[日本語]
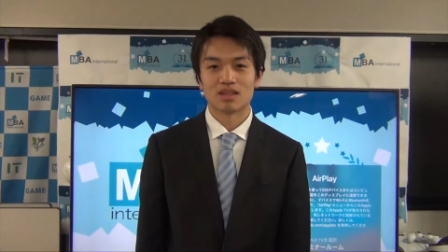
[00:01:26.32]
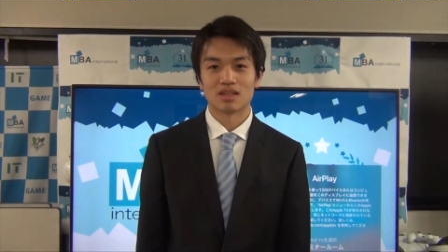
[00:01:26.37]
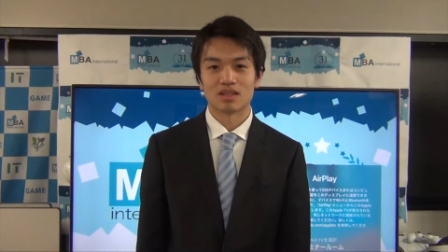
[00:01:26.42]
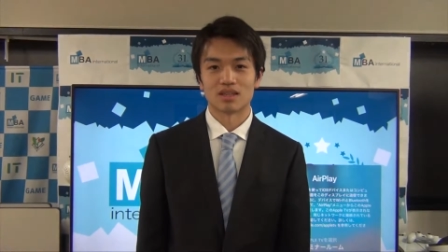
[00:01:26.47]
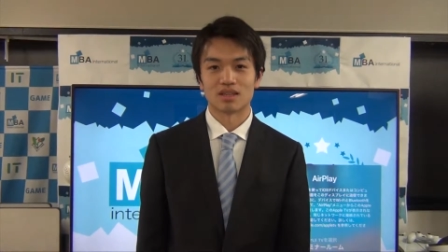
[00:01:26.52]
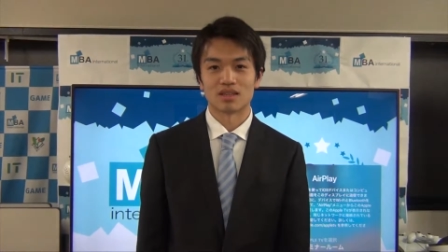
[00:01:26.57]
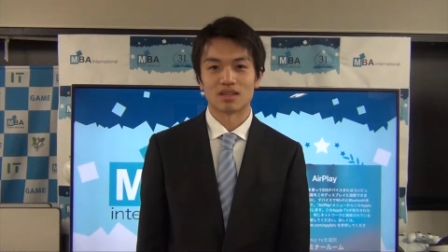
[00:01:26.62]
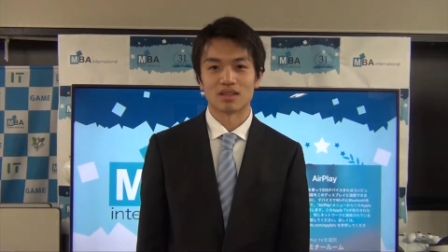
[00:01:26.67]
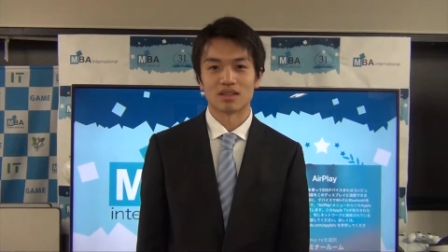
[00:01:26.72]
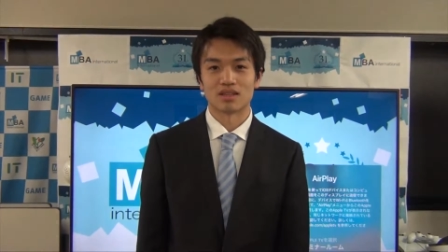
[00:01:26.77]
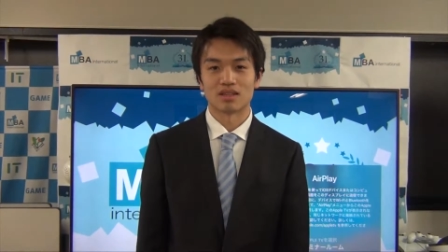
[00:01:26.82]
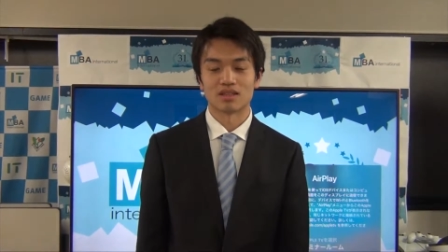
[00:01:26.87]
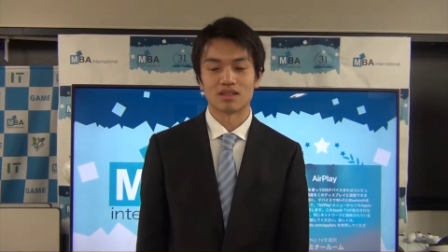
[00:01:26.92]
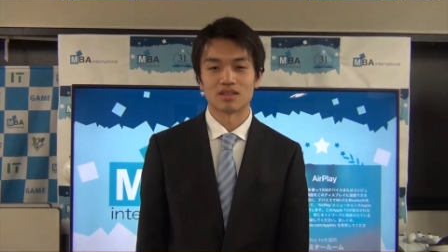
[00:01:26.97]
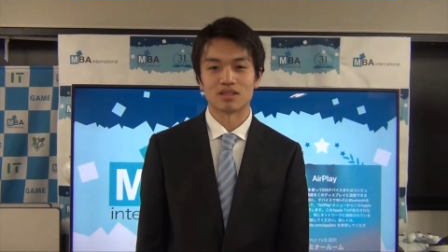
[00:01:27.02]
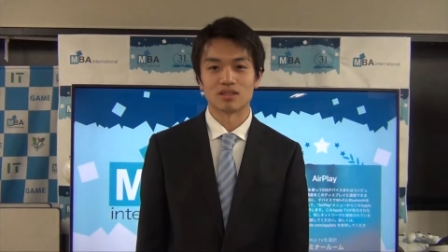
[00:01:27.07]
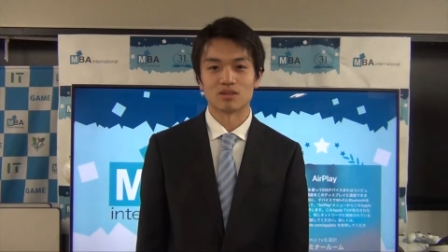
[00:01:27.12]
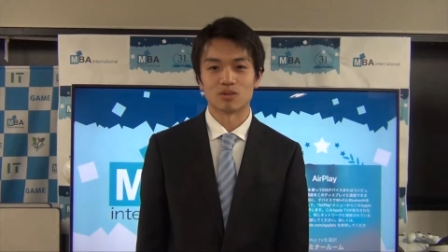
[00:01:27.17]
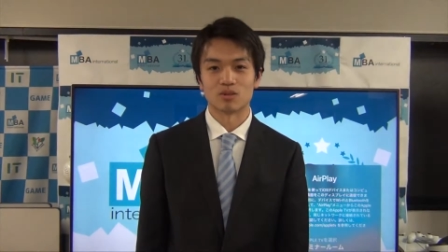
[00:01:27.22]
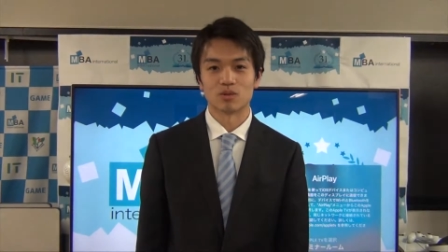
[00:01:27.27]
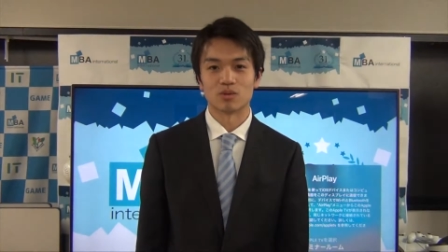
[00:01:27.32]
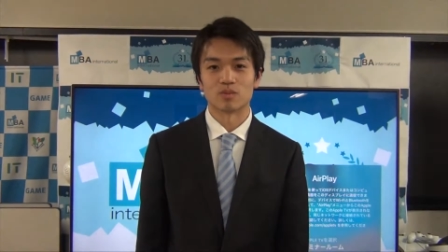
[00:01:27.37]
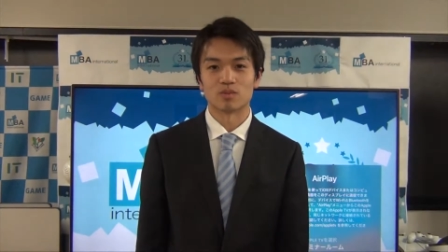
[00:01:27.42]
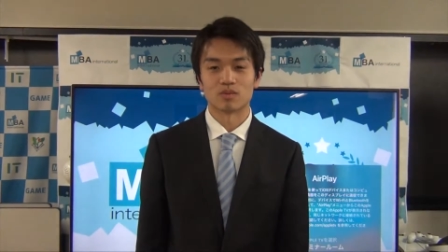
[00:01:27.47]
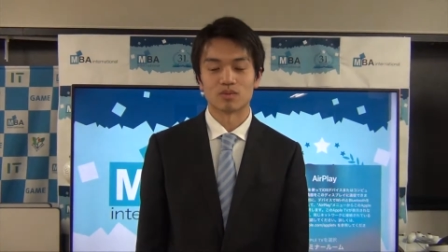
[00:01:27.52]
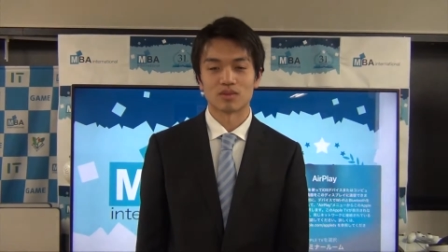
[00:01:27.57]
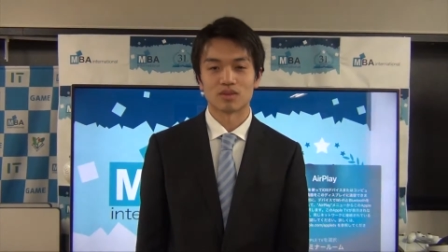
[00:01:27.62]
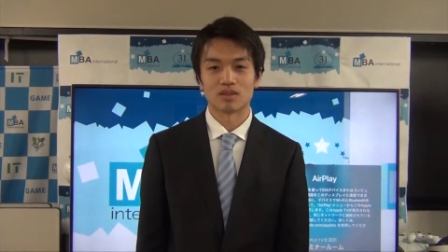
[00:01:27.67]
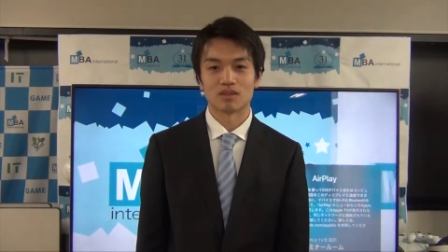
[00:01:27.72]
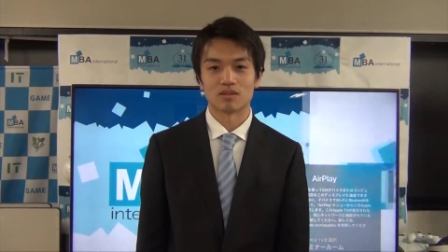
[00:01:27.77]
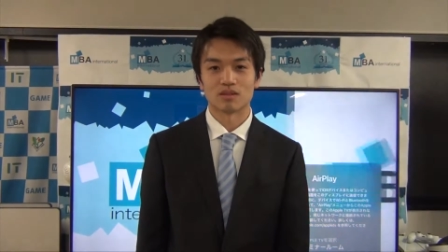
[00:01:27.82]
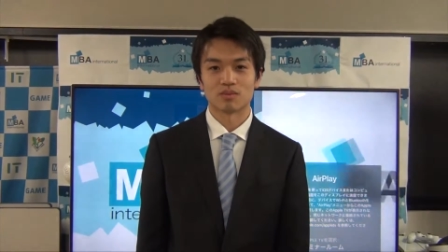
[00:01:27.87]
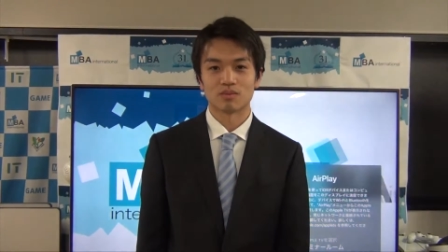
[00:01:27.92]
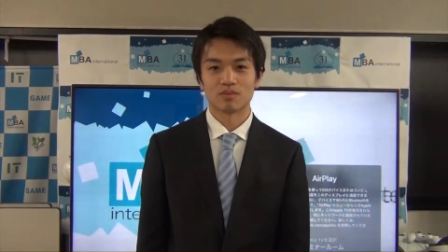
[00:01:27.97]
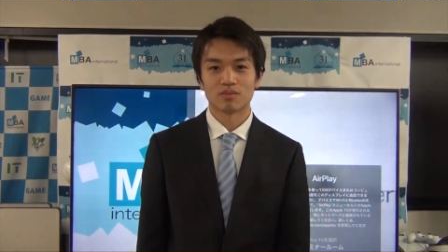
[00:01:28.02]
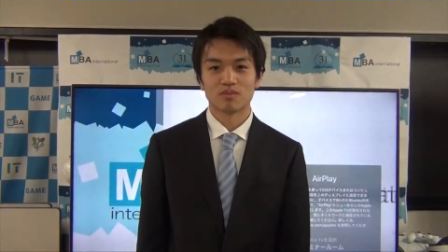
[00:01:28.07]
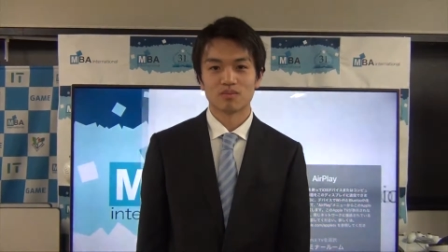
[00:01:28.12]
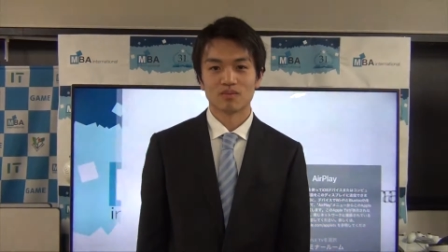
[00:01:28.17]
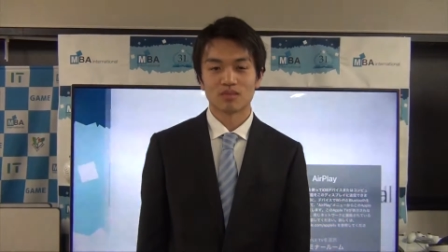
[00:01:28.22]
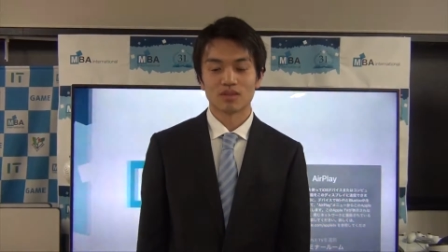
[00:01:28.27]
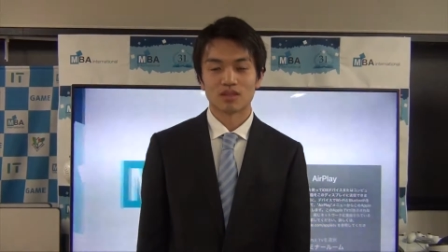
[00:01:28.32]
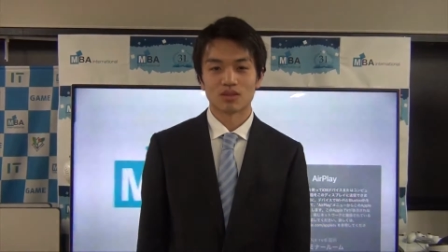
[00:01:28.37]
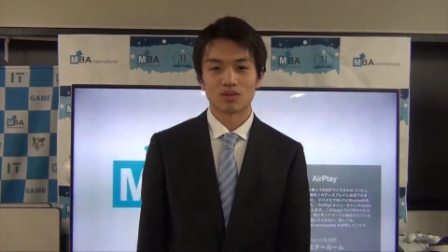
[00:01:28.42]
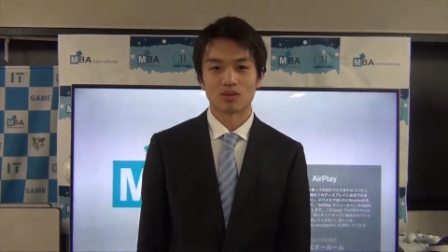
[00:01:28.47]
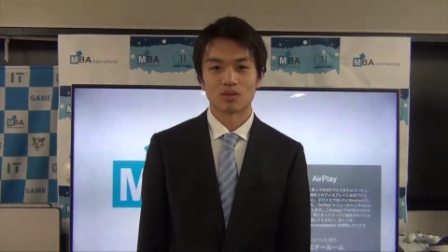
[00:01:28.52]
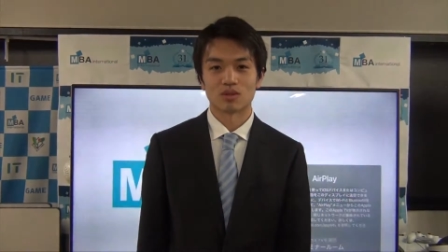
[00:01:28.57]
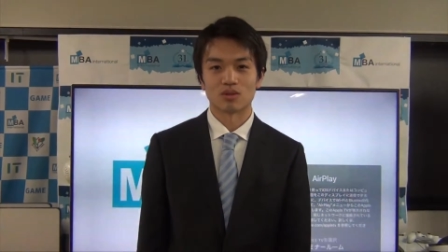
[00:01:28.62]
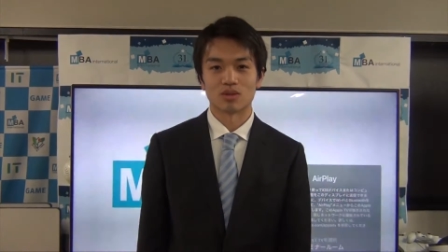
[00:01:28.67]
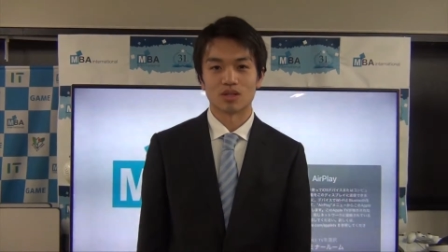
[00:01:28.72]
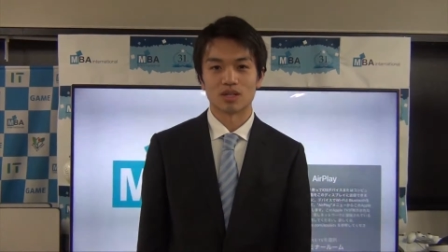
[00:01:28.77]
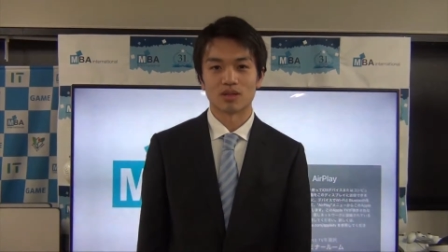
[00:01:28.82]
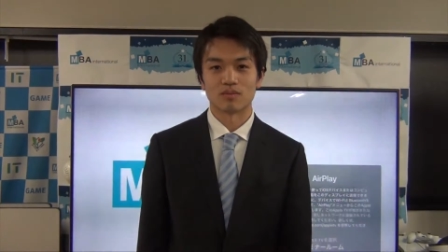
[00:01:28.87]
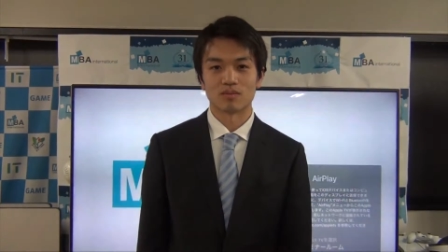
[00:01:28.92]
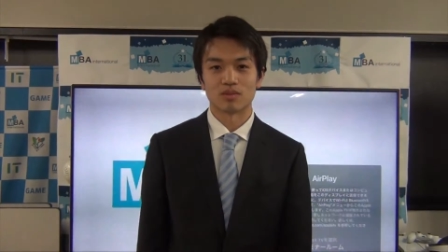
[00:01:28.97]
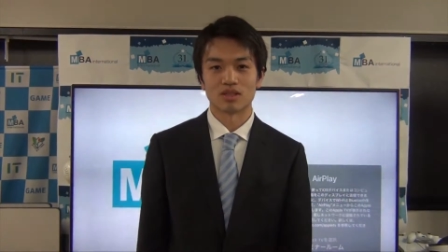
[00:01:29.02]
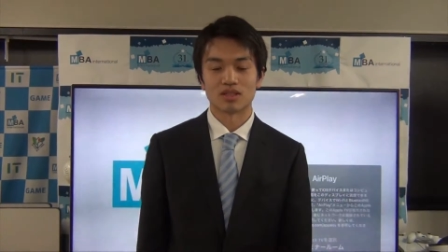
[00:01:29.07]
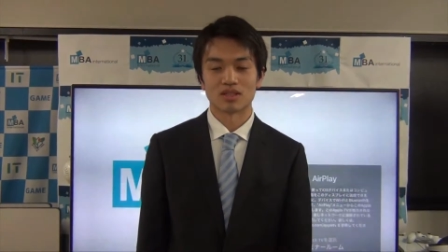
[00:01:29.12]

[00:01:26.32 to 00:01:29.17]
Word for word: えー、記事をそれぞれ